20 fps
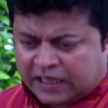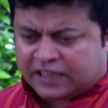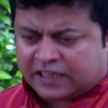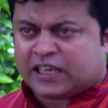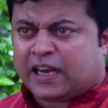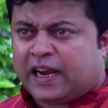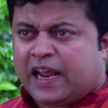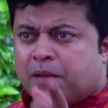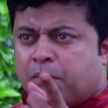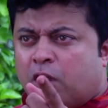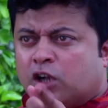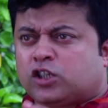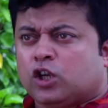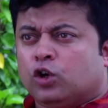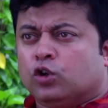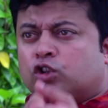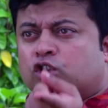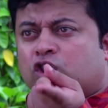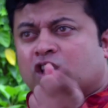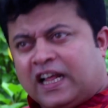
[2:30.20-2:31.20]
তাছাড়া এই
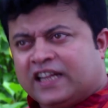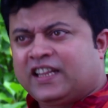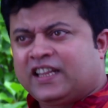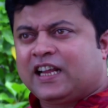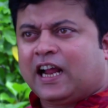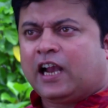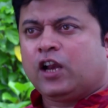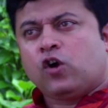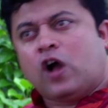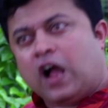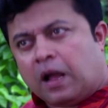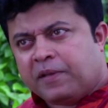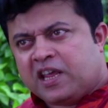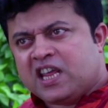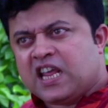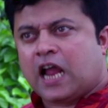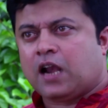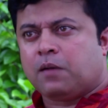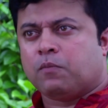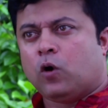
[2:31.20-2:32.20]
বংশের উত্তরাধিকারীও
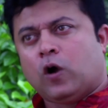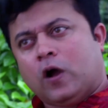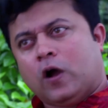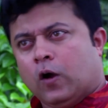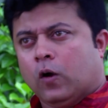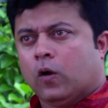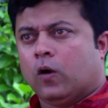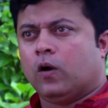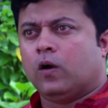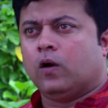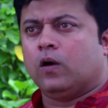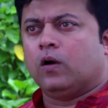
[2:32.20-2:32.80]
আমি আনবো